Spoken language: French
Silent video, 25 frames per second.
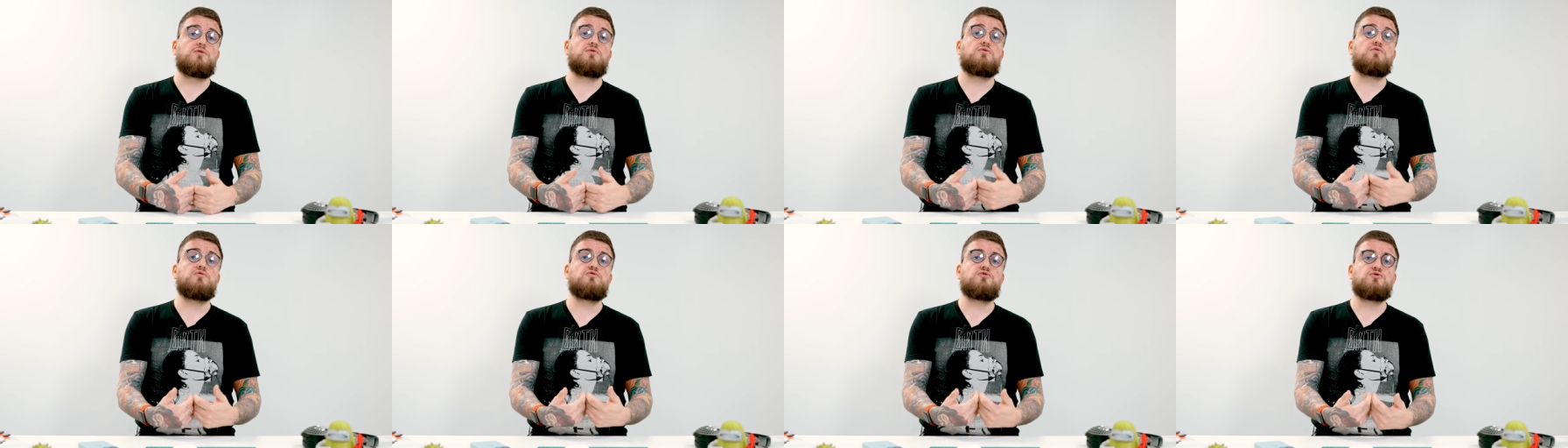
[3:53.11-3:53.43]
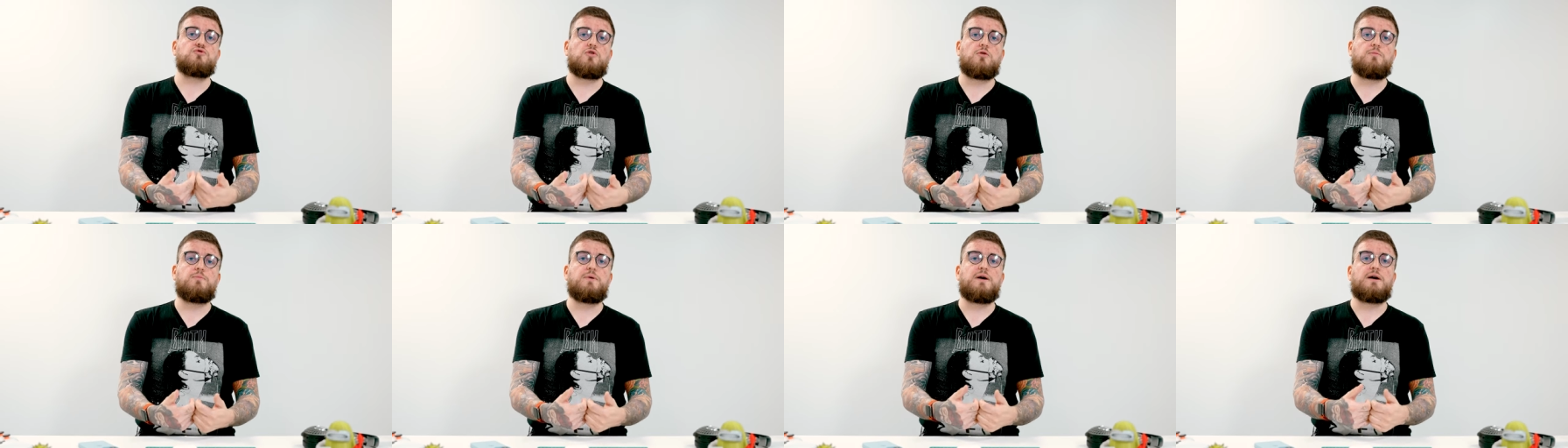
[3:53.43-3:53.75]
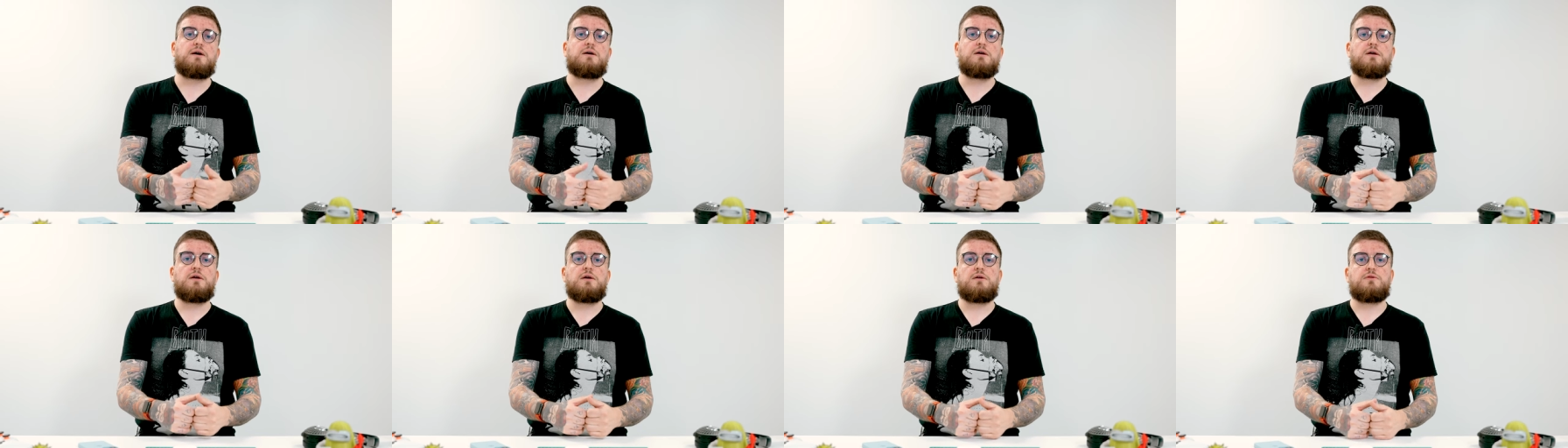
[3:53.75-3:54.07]
toujours
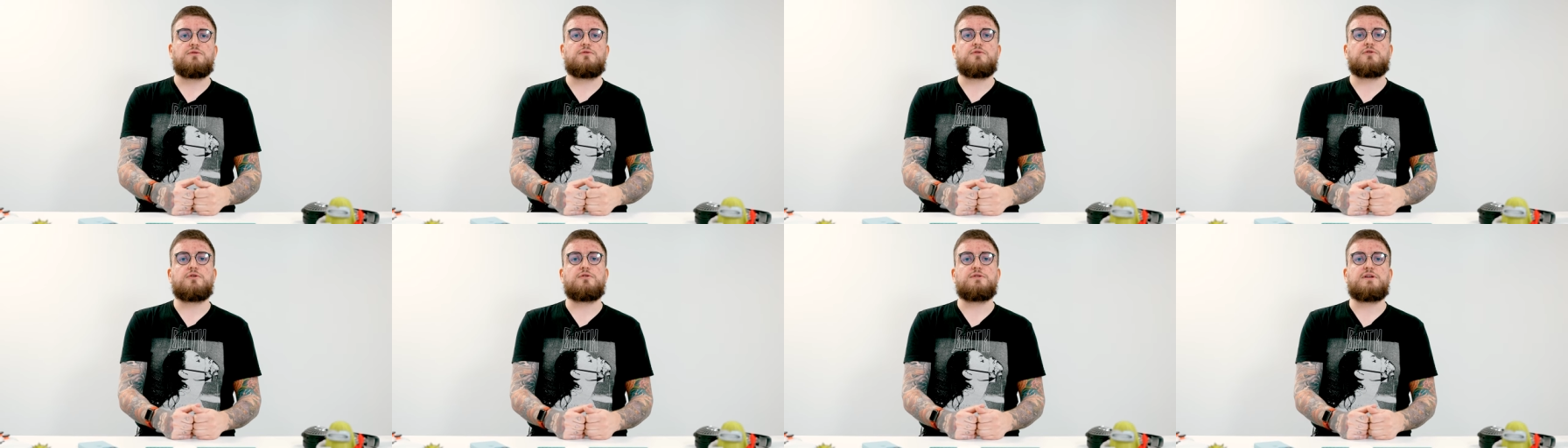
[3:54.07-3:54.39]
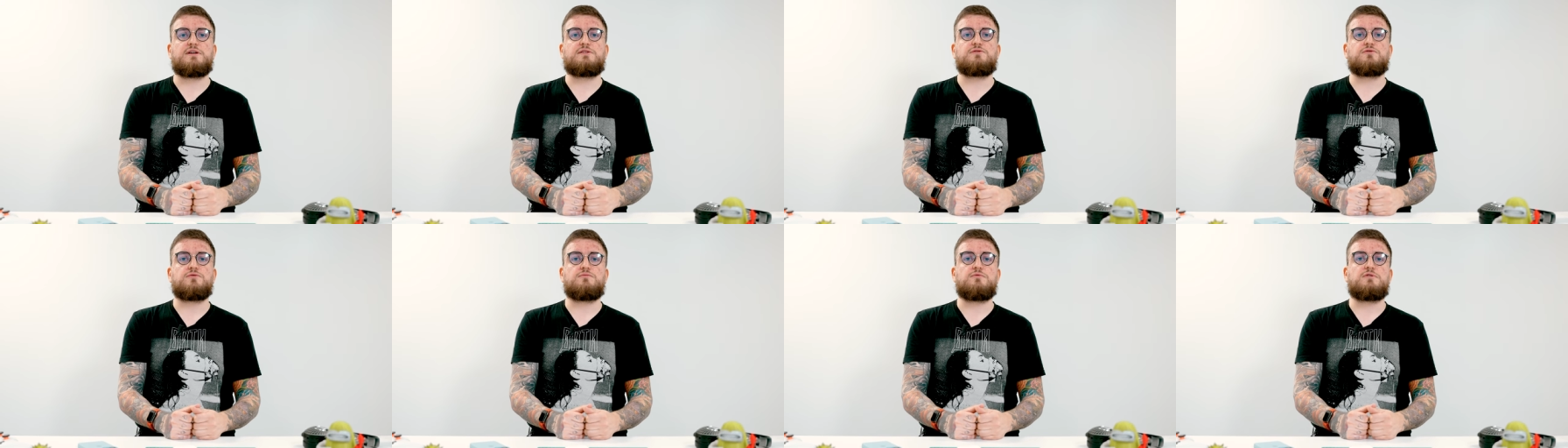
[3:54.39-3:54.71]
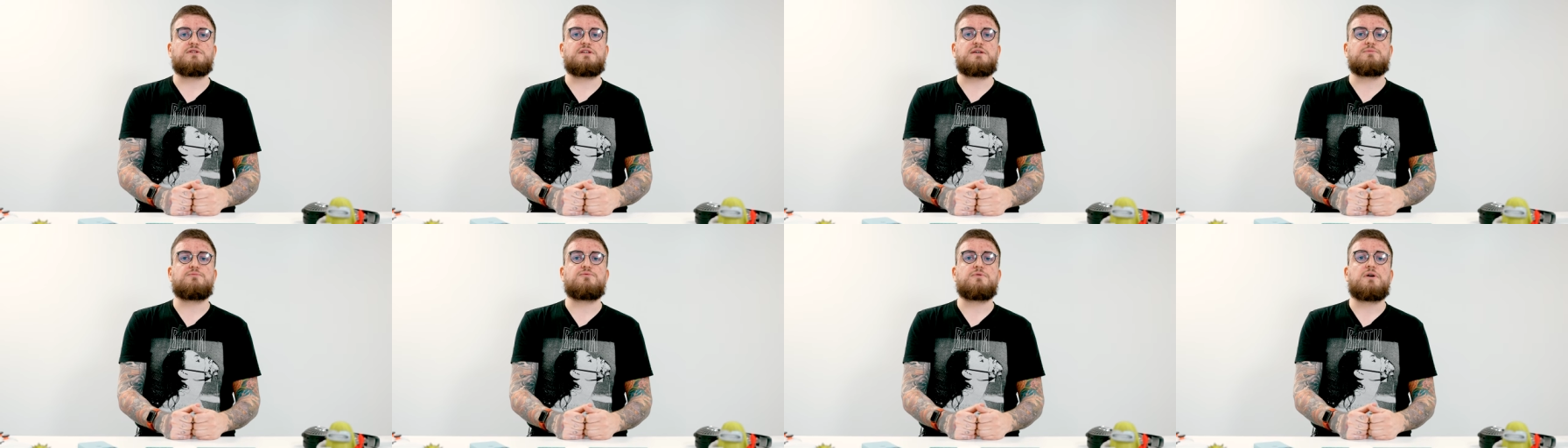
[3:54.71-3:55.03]
pas de connexion
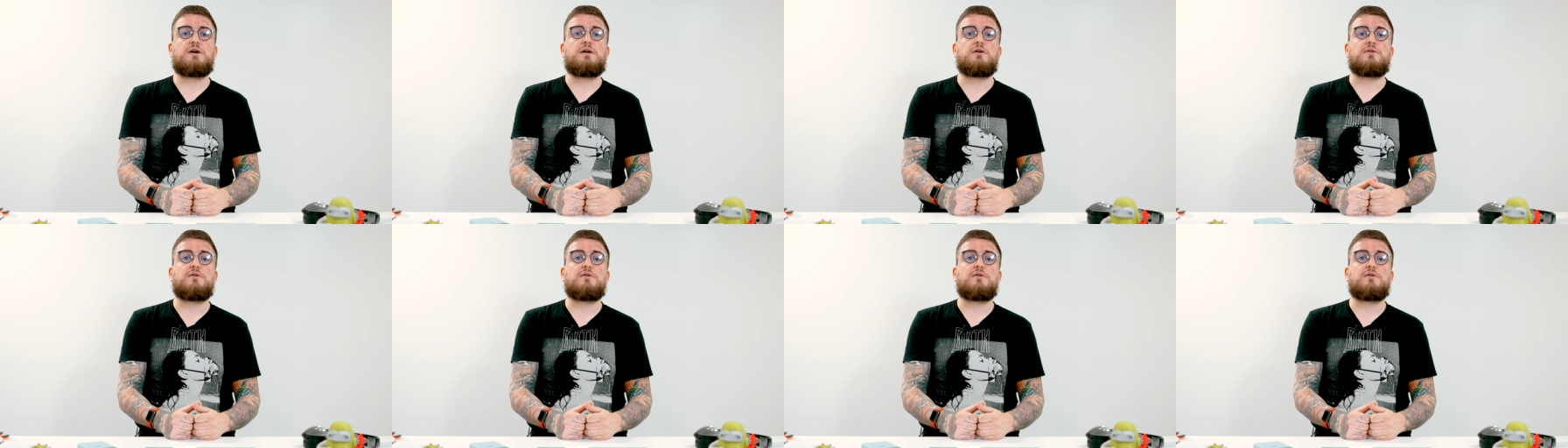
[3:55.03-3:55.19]
multipoint.